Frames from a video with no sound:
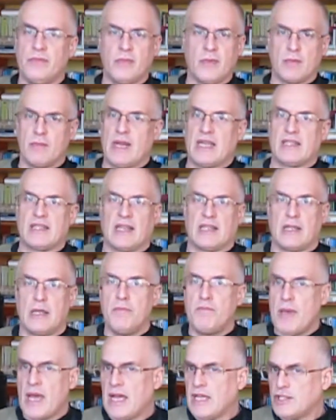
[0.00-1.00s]
mas nada
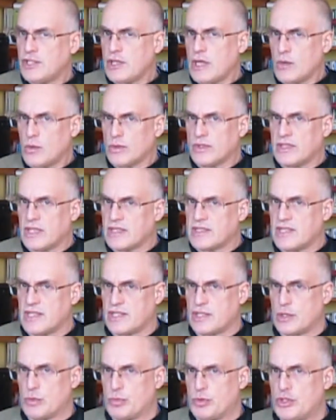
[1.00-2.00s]
impede que aconteça
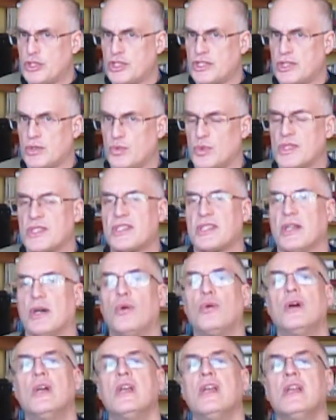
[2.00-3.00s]
esse tipo de
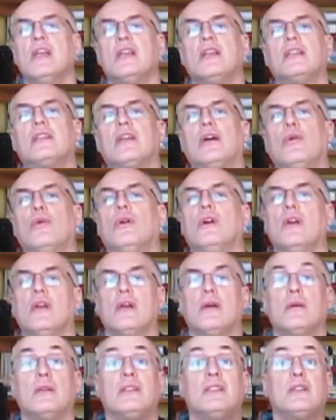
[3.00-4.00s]
situação. Então,
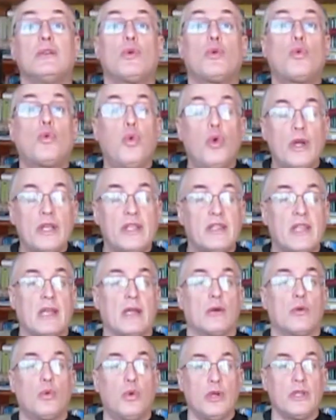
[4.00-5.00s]

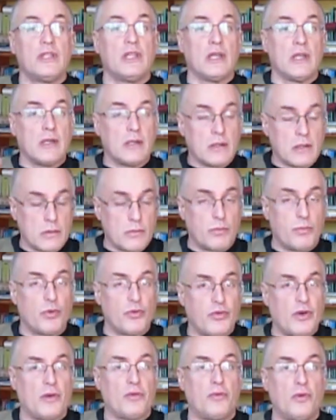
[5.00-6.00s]
cuidem, cuidem, por
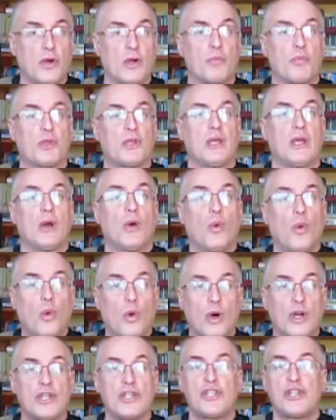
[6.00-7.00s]
favor, porque
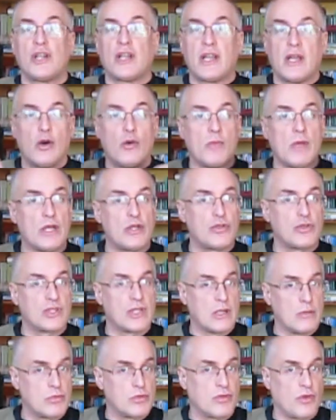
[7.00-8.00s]
hoje realmente os
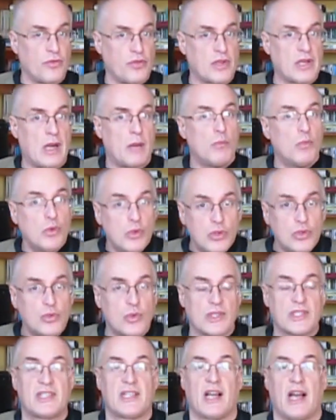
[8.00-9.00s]
ânimos vão ficar
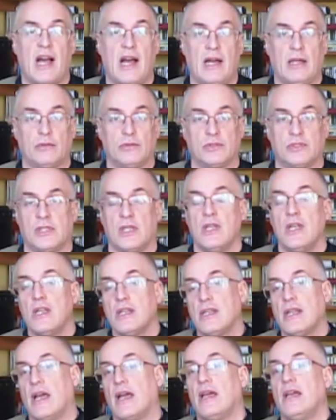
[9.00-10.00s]
muito acirrados,
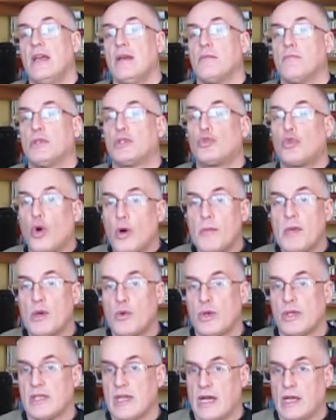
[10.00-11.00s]
né? tomem
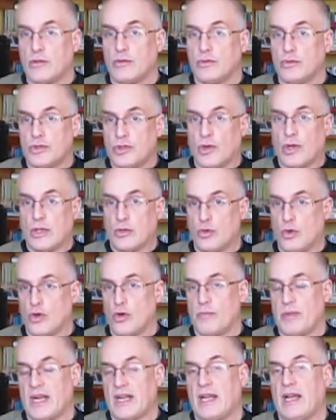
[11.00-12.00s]
cuidado no seu
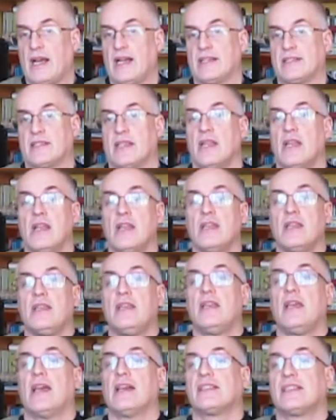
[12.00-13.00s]
retorno para casa.
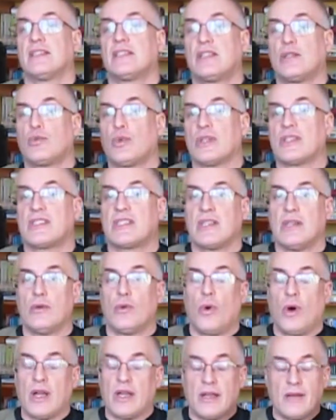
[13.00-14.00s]
E essa
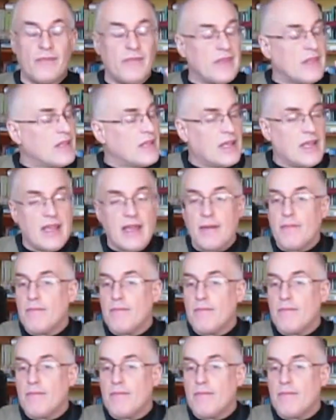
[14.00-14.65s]
situação, olha, é